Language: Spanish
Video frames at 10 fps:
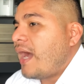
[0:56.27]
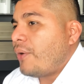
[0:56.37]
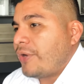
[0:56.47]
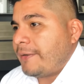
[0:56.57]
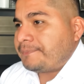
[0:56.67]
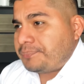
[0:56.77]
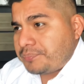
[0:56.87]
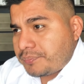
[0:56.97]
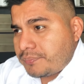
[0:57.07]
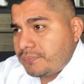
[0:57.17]
Ahora,
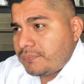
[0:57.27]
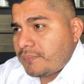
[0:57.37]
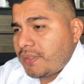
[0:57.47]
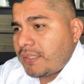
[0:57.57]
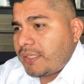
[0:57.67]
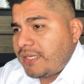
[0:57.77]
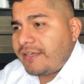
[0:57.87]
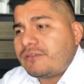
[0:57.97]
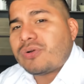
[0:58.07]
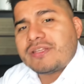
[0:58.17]

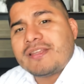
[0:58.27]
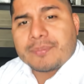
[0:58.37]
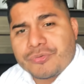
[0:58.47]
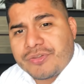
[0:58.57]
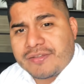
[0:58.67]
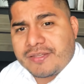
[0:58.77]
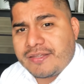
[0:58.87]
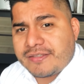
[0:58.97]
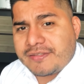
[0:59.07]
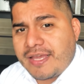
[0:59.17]
¿qué es lo que tenemos que hacer
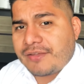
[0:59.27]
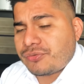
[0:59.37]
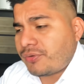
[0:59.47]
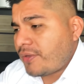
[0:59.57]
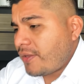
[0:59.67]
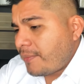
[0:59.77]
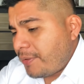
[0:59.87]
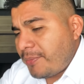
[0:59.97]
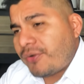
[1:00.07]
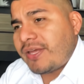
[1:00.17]
en este caso?
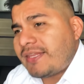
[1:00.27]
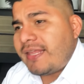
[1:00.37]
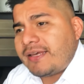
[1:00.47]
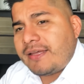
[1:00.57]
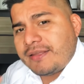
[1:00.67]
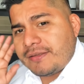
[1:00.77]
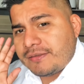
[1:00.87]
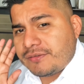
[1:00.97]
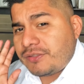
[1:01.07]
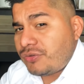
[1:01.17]
Primero que nada,
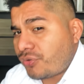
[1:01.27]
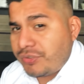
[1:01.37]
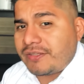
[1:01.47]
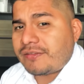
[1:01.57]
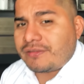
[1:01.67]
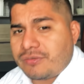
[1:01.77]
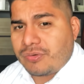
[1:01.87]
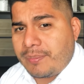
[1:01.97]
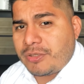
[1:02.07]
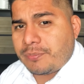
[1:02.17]
si no tienes
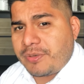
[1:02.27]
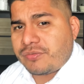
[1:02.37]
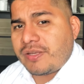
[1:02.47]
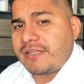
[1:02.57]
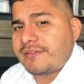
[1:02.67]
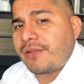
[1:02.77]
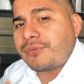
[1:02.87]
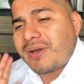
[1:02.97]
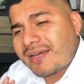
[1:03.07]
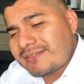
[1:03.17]
asesoramiento
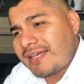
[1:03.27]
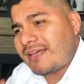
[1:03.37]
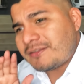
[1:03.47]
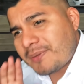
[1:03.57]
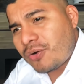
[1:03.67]
personalizado, no hagas nada. Es